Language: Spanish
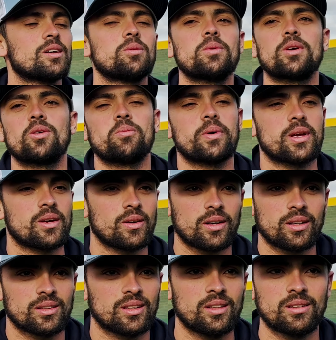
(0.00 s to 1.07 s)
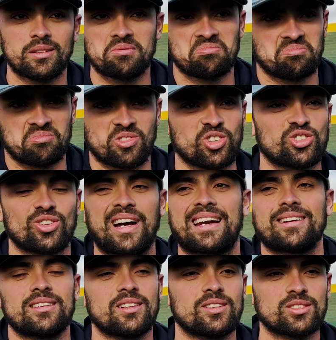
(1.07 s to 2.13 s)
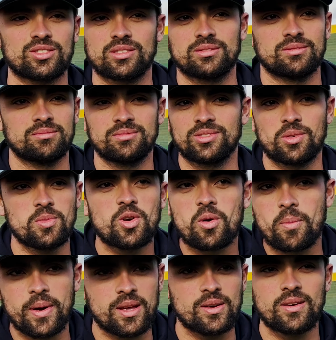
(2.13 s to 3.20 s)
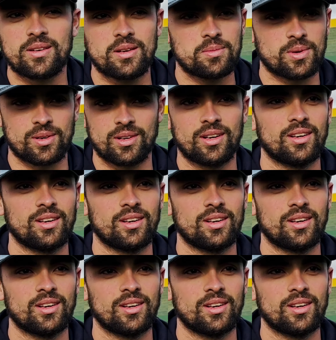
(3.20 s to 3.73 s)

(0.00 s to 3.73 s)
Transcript: con mis compañeros argentinos, no son argentinos, son, son mis compañeros de equipo.